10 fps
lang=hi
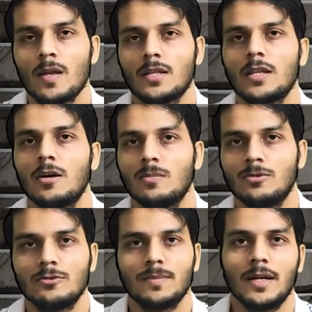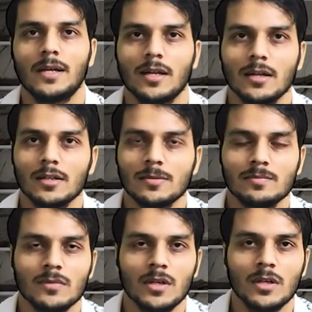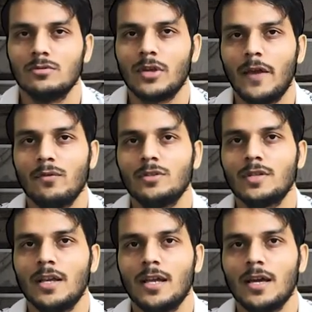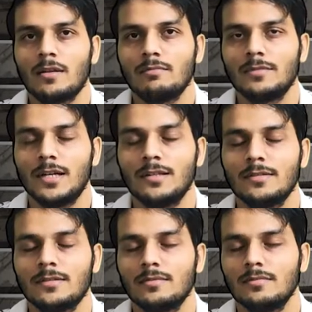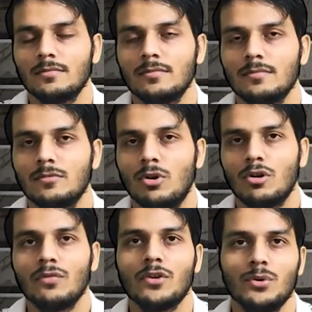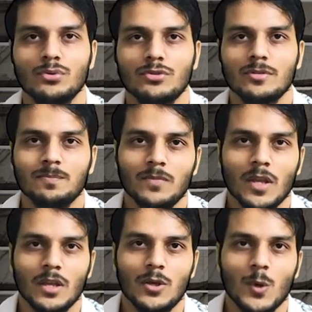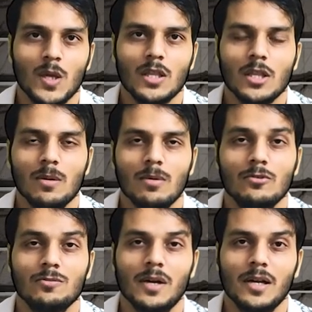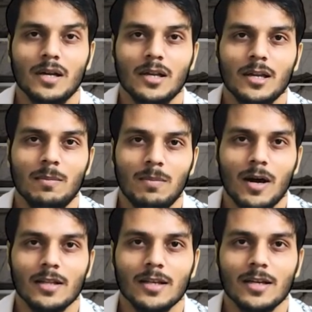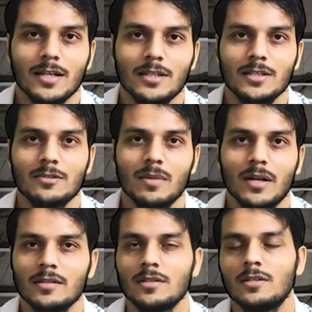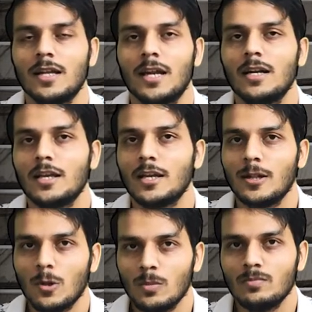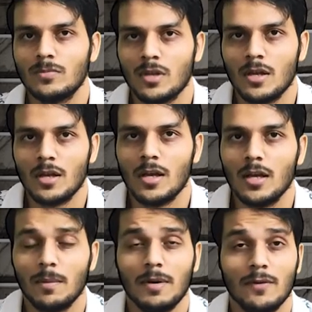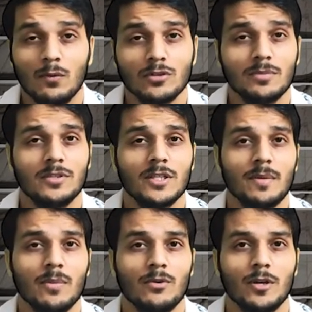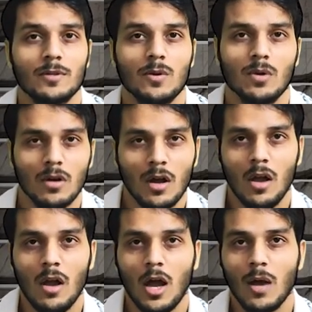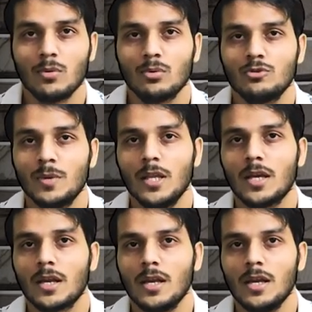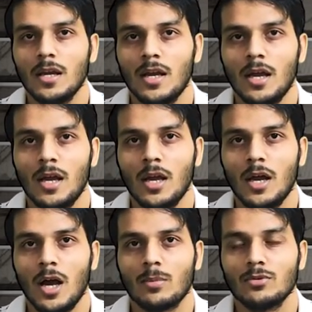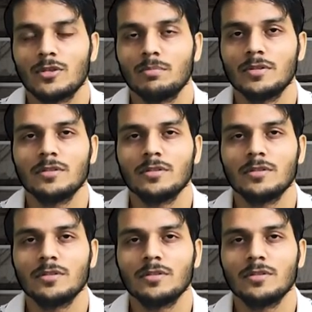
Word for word: कितना अमाउंट स्पेंड करा था सो आई वुड से कि यार दैट इज़ नॉट ऑफ यूज़ क्योंकि इतना अमाउंट स्पेंड करने के बाद अगर ये चीज़ मिल मतलब रही है सच डायरेक्टली खरीद लो है ना बट वो सब चीज़ें मैं आपको नहीं बताऊँगा आपको कुछ भी नहीं करना है आपको सिंपल